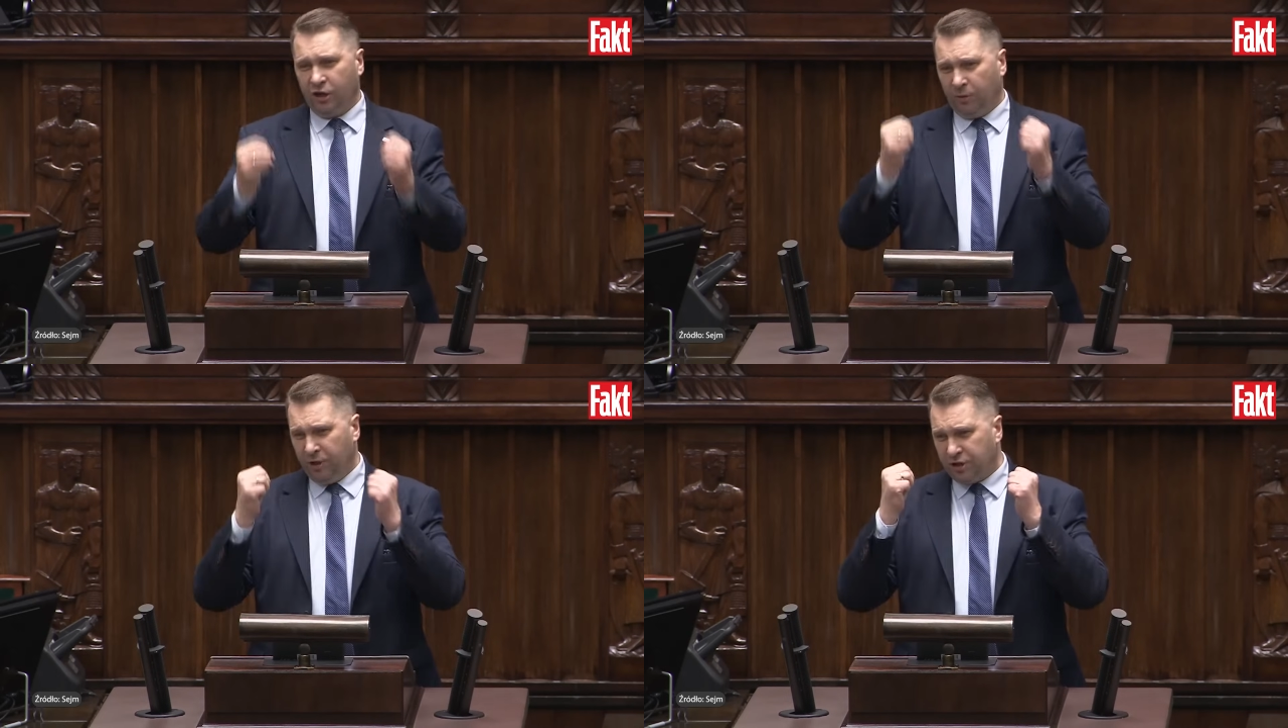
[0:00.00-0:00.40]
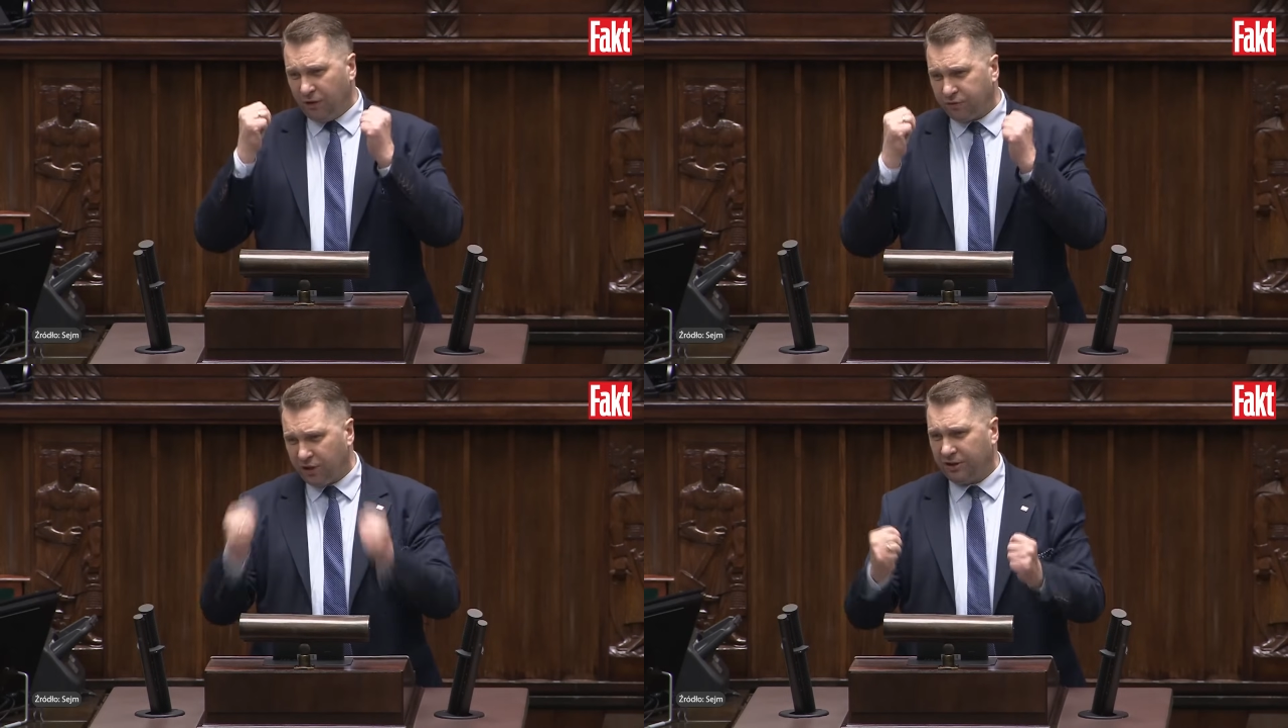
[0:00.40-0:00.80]

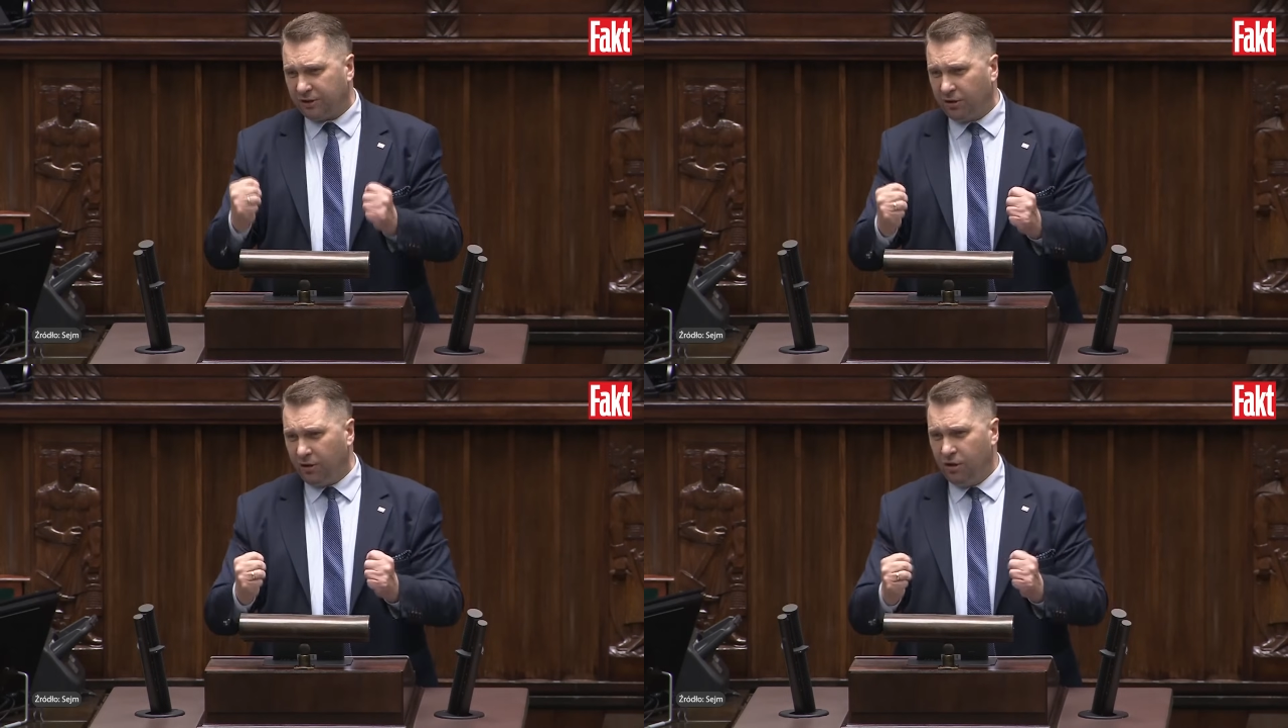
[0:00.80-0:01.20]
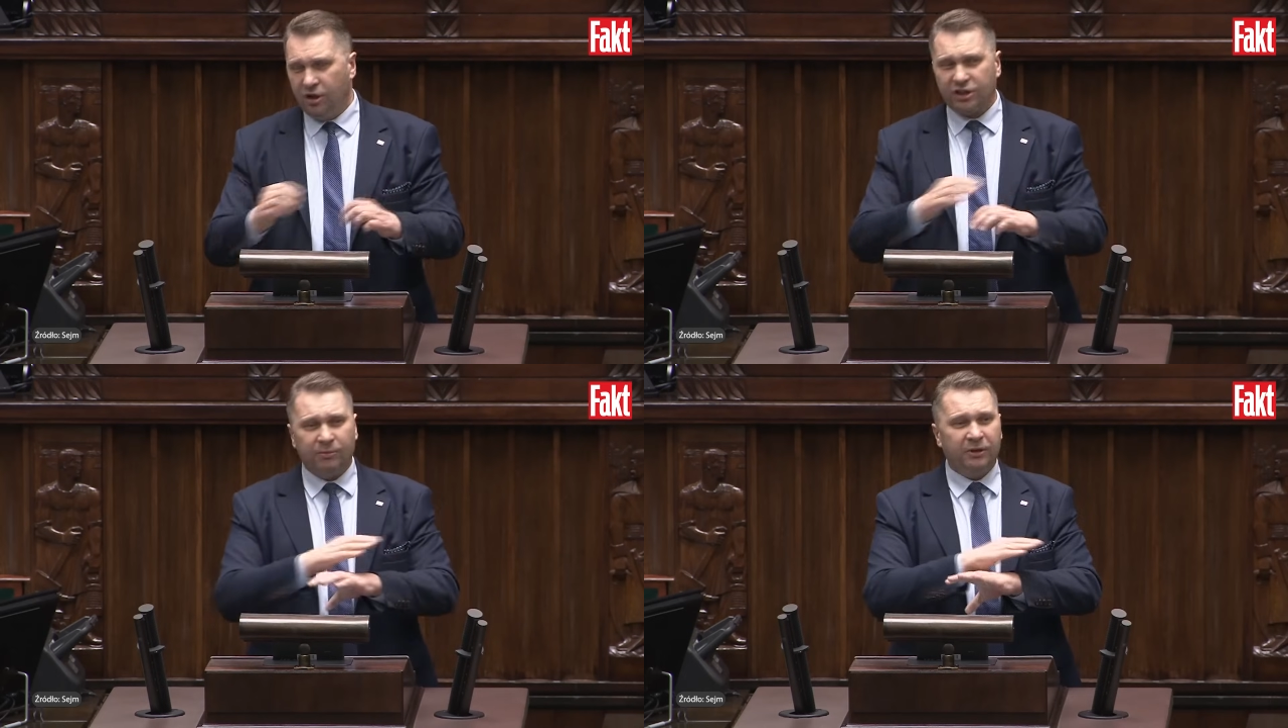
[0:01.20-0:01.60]
Robiliście wszystko,
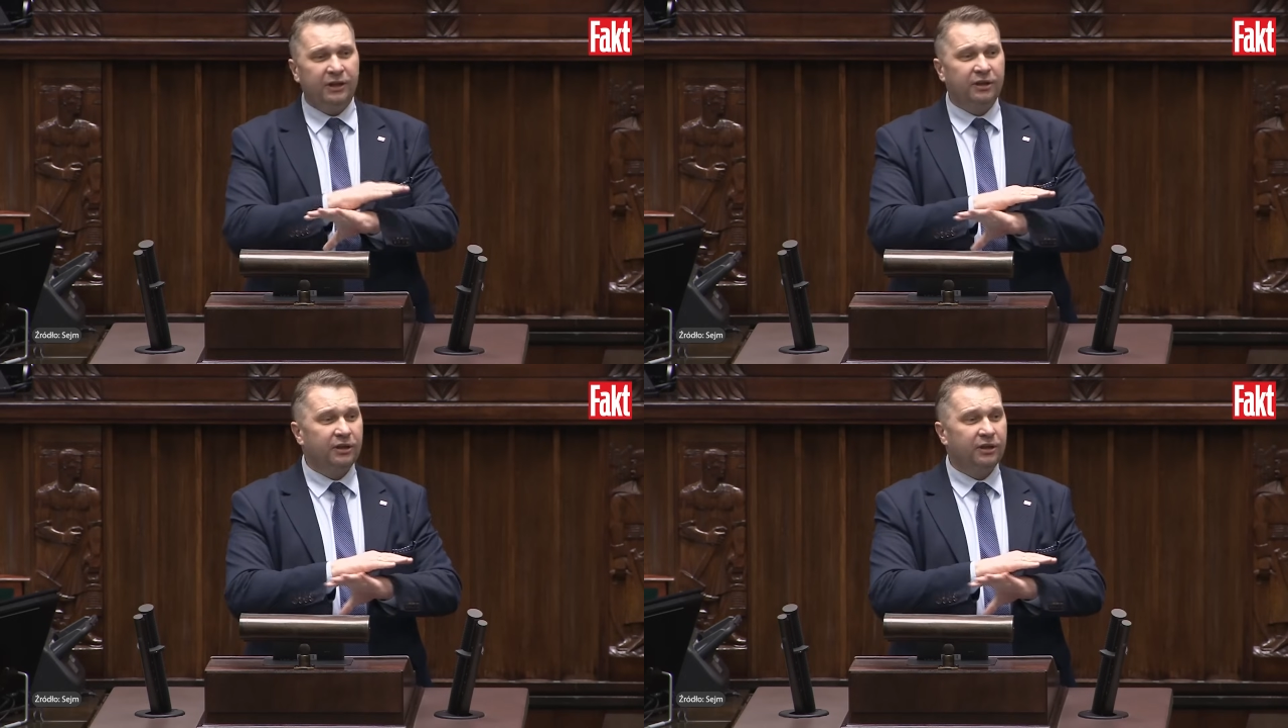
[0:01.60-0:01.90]
żeby